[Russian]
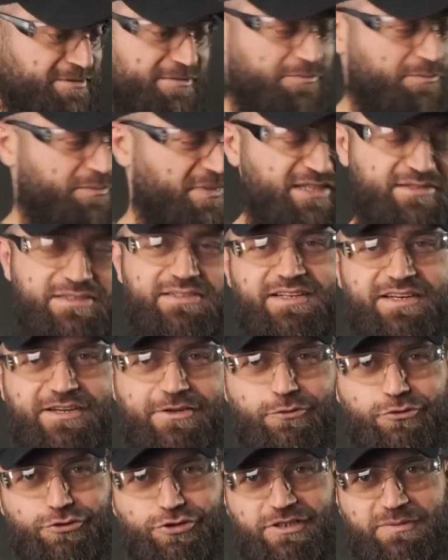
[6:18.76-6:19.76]
Масса
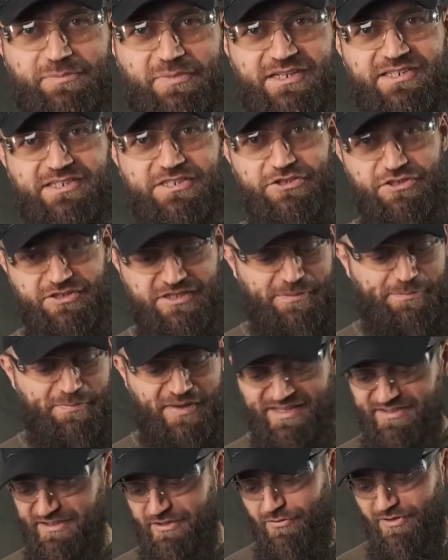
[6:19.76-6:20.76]
оружия практически
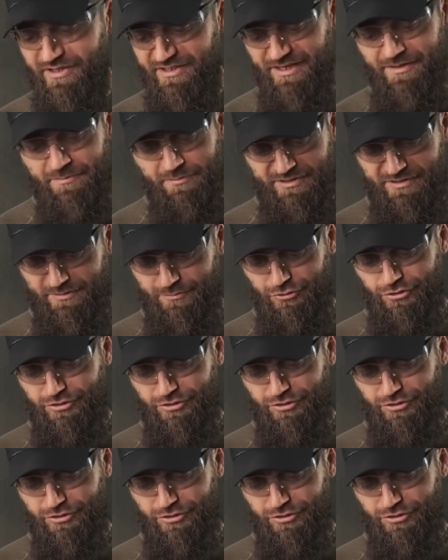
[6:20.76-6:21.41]
5 килограмм, потому